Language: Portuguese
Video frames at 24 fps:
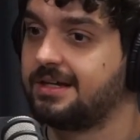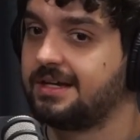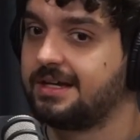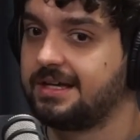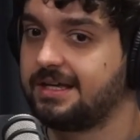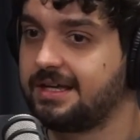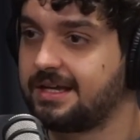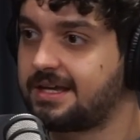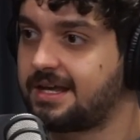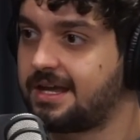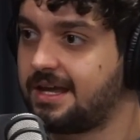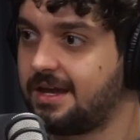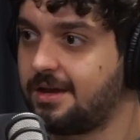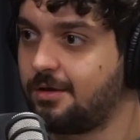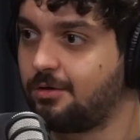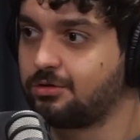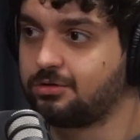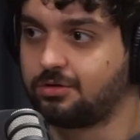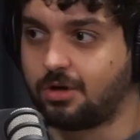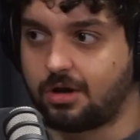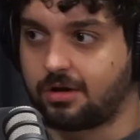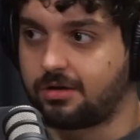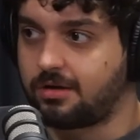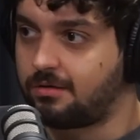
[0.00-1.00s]
E que o
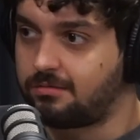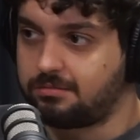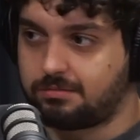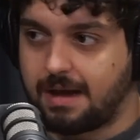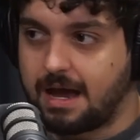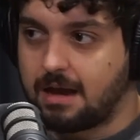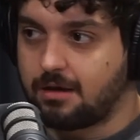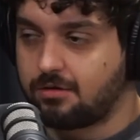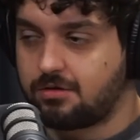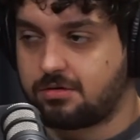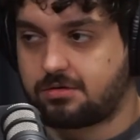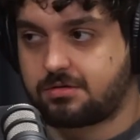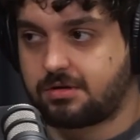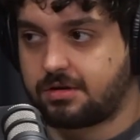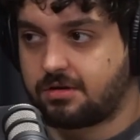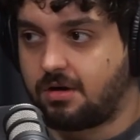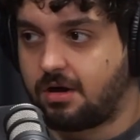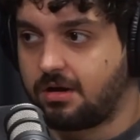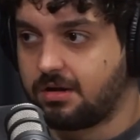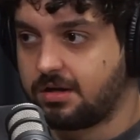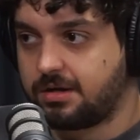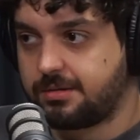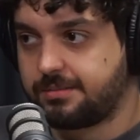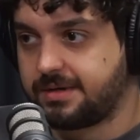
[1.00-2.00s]
dono é um maluco
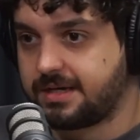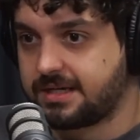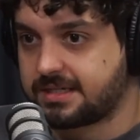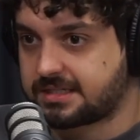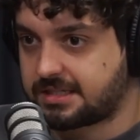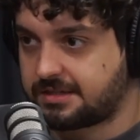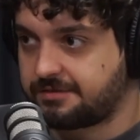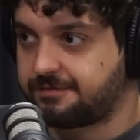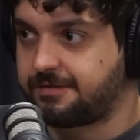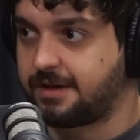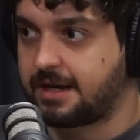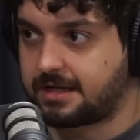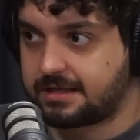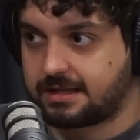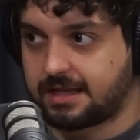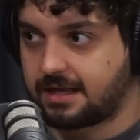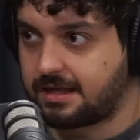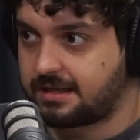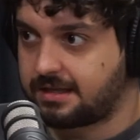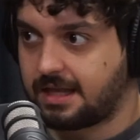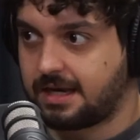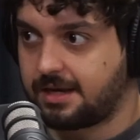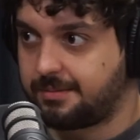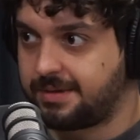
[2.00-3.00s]
igual o Elon Musk que fala que tem que
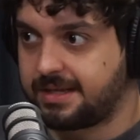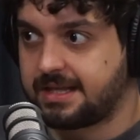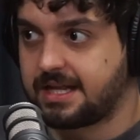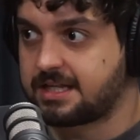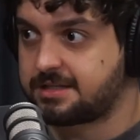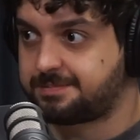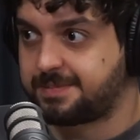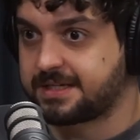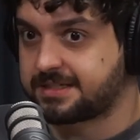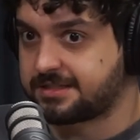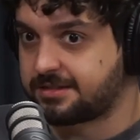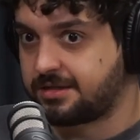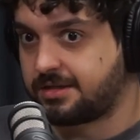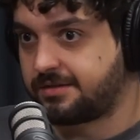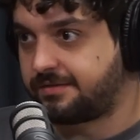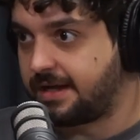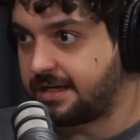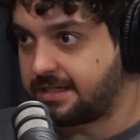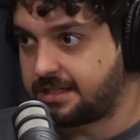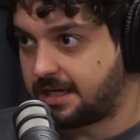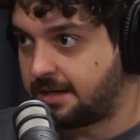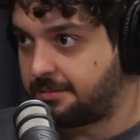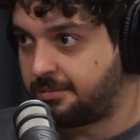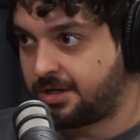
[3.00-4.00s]
ter liberdade de expressão e não vai
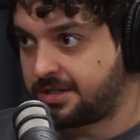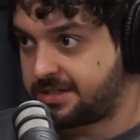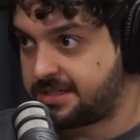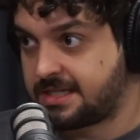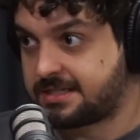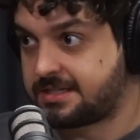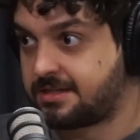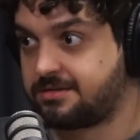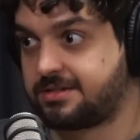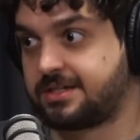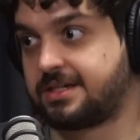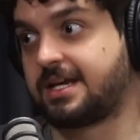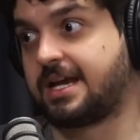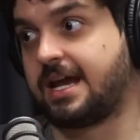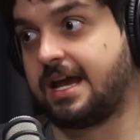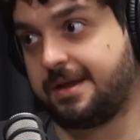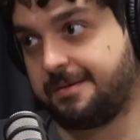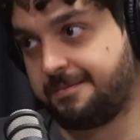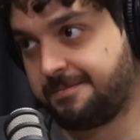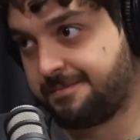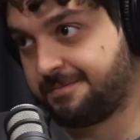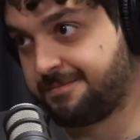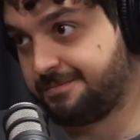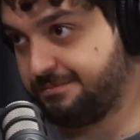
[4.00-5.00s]
tirar monetização de
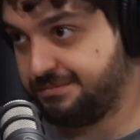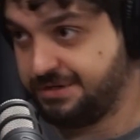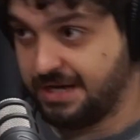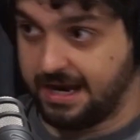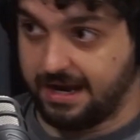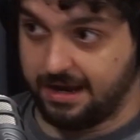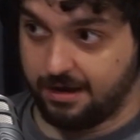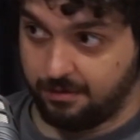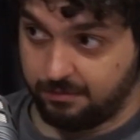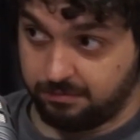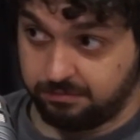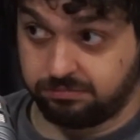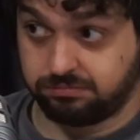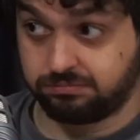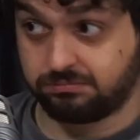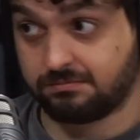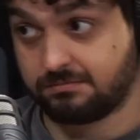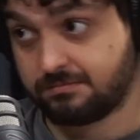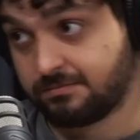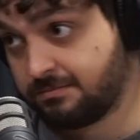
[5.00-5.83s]
ninguém. Uhum. Já é um.